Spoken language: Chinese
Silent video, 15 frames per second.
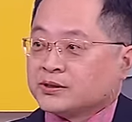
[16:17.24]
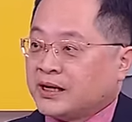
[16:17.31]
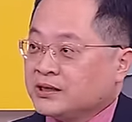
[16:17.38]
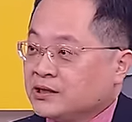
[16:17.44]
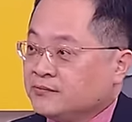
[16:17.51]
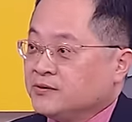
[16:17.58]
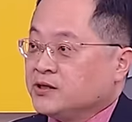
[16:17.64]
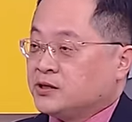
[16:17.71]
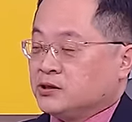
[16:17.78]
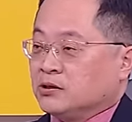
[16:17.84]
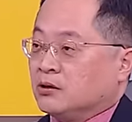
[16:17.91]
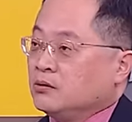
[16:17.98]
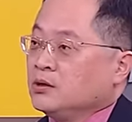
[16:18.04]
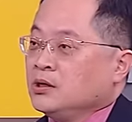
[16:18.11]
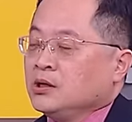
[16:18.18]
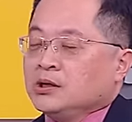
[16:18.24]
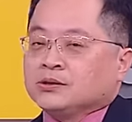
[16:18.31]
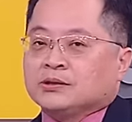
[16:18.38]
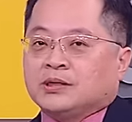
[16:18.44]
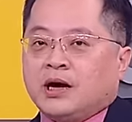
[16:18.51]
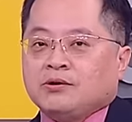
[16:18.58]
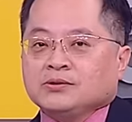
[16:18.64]
3D VC 哦，
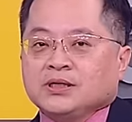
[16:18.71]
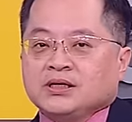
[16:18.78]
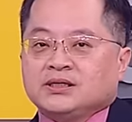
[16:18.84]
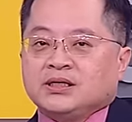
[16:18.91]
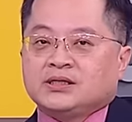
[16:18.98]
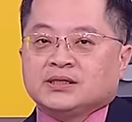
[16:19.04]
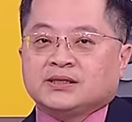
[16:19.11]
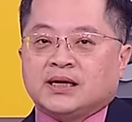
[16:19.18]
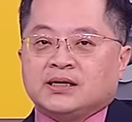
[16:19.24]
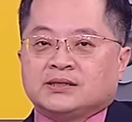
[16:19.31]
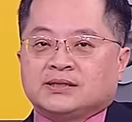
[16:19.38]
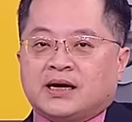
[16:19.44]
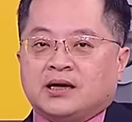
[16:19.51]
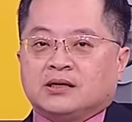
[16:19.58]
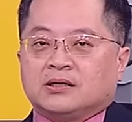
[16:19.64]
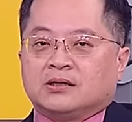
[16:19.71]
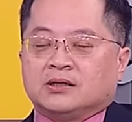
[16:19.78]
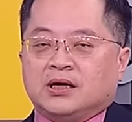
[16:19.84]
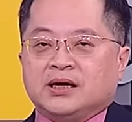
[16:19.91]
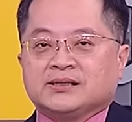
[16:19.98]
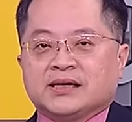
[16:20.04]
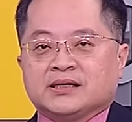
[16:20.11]
高盛其实在上
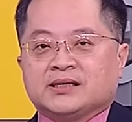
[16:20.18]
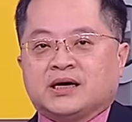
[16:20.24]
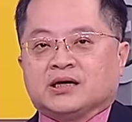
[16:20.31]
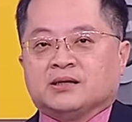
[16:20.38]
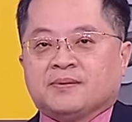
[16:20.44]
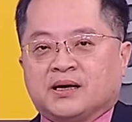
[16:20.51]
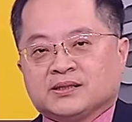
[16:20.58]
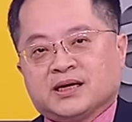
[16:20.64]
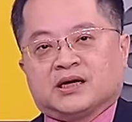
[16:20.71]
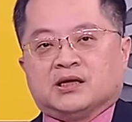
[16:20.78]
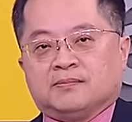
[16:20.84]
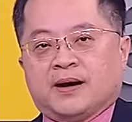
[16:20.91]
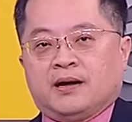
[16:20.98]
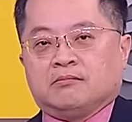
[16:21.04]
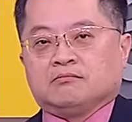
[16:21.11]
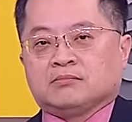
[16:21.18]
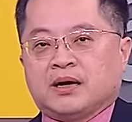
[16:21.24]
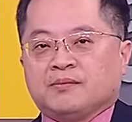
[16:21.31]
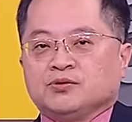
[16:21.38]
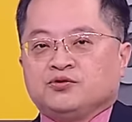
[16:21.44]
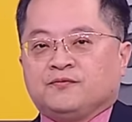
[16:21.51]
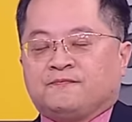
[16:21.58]
上礼拜，他
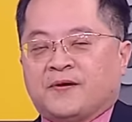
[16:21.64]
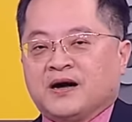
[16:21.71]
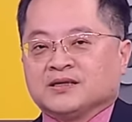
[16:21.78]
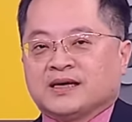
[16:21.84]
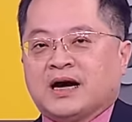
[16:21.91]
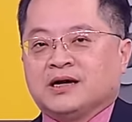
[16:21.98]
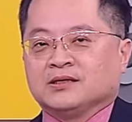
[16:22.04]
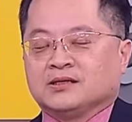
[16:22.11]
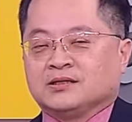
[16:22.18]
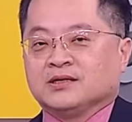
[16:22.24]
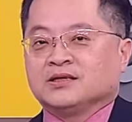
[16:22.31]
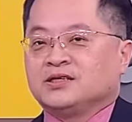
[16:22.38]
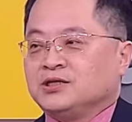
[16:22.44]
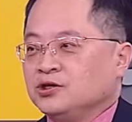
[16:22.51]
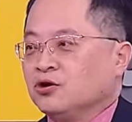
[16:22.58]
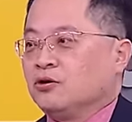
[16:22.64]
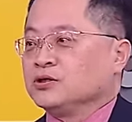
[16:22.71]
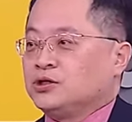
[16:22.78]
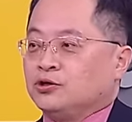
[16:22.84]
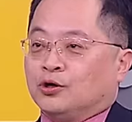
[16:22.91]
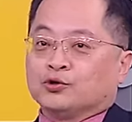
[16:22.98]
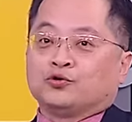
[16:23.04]
们去访查这个奇宏，
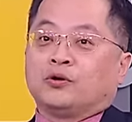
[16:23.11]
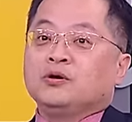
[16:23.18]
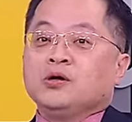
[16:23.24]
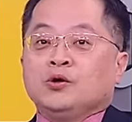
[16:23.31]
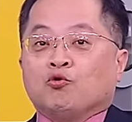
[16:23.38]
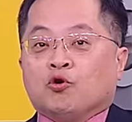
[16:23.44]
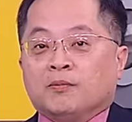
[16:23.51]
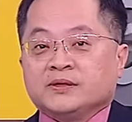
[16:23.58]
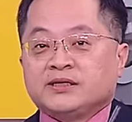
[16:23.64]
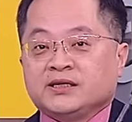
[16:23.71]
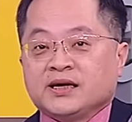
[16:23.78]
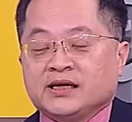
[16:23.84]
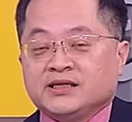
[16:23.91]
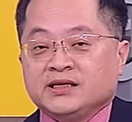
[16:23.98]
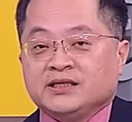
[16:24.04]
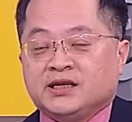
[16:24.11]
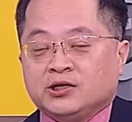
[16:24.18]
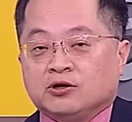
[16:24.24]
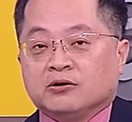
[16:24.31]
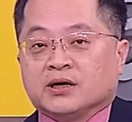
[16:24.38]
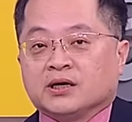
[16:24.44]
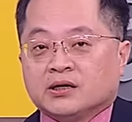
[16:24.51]
奇宏说我们现在已经提
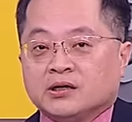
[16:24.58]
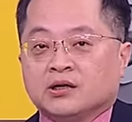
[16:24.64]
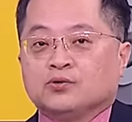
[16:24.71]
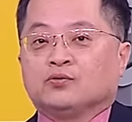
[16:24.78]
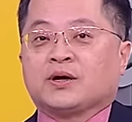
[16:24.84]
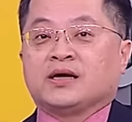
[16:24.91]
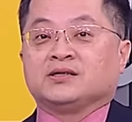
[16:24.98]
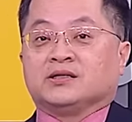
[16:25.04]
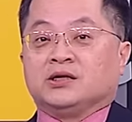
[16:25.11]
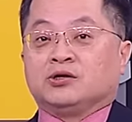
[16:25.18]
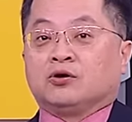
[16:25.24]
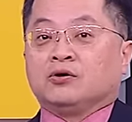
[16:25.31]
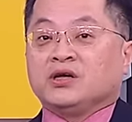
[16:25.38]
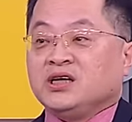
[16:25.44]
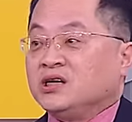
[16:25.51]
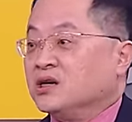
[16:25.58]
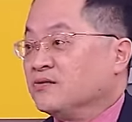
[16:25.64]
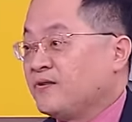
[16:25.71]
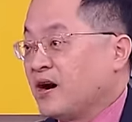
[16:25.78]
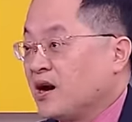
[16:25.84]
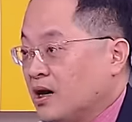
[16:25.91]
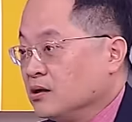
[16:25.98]
供给客户开始提供液冷
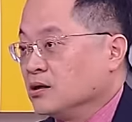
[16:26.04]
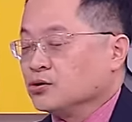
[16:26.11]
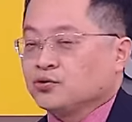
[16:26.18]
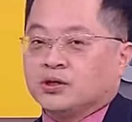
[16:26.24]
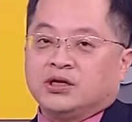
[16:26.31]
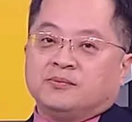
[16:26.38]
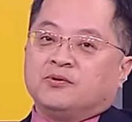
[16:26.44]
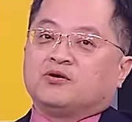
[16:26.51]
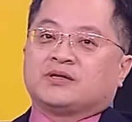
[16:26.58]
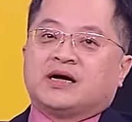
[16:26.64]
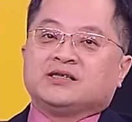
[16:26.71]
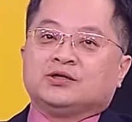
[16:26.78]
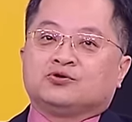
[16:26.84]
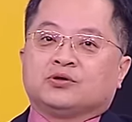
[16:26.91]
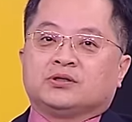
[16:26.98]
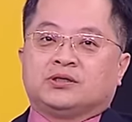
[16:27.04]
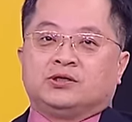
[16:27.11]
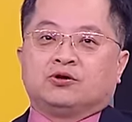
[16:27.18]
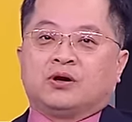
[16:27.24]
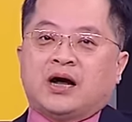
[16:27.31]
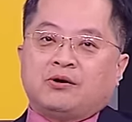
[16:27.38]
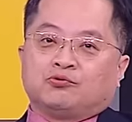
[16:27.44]
方案了，所以你不用担心说奇
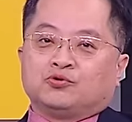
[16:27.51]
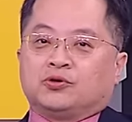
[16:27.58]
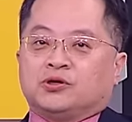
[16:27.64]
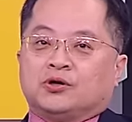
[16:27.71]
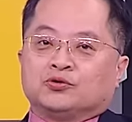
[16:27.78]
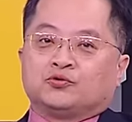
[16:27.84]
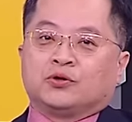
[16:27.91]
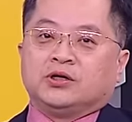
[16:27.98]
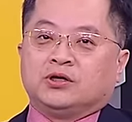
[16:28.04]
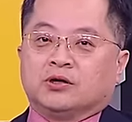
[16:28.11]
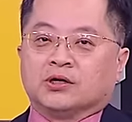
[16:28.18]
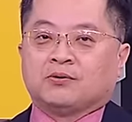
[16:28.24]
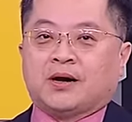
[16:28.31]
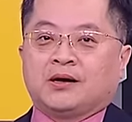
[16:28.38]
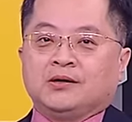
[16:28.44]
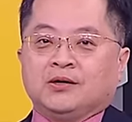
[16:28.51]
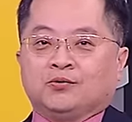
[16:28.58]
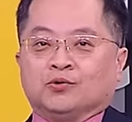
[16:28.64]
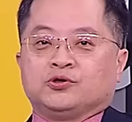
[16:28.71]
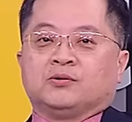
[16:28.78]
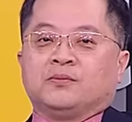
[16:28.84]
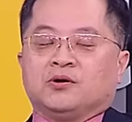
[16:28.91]
宏啊，我如果以后做液冷的话，
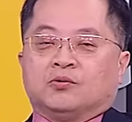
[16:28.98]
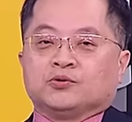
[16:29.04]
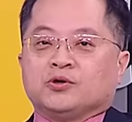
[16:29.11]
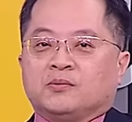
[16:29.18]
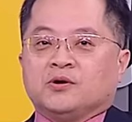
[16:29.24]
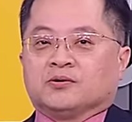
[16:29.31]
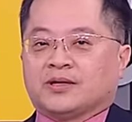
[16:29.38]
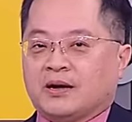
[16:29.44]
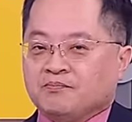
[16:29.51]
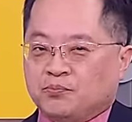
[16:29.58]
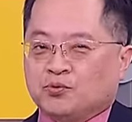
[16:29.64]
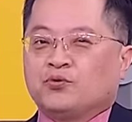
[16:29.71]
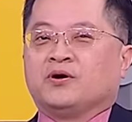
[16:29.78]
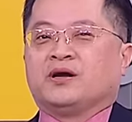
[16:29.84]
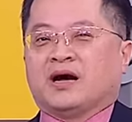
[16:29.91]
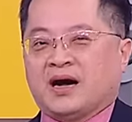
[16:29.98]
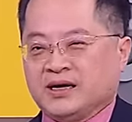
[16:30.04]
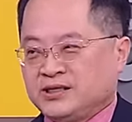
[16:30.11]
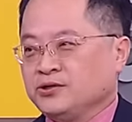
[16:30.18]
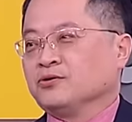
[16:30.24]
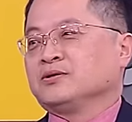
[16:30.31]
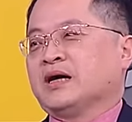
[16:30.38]
我就没有单，不会啦，还
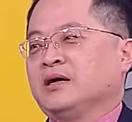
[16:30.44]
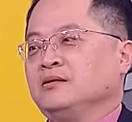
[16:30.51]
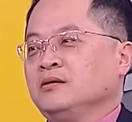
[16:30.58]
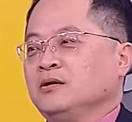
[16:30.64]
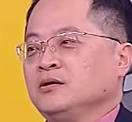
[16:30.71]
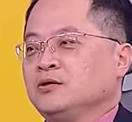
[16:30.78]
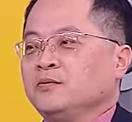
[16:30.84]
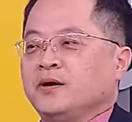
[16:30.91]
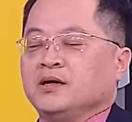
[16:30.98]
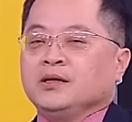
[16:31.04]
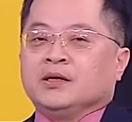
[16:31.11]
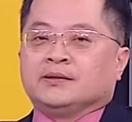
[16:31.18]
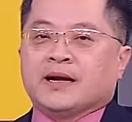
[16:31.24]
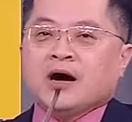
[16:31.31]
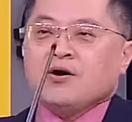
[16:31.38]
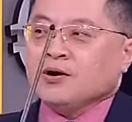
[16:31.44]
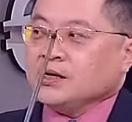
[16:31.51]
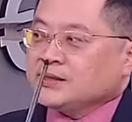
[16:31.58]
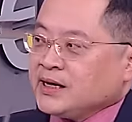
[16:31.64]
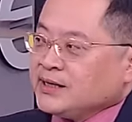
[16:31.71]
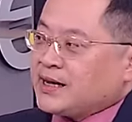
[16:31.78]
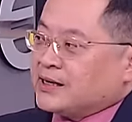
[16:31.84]
是有单，对不对？然后呢，
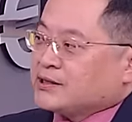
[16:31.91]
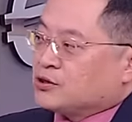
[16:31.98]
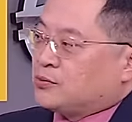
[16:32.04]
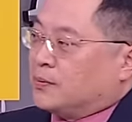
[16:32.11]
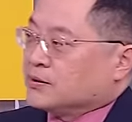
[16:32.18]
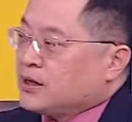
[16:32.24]
这一档叫什么？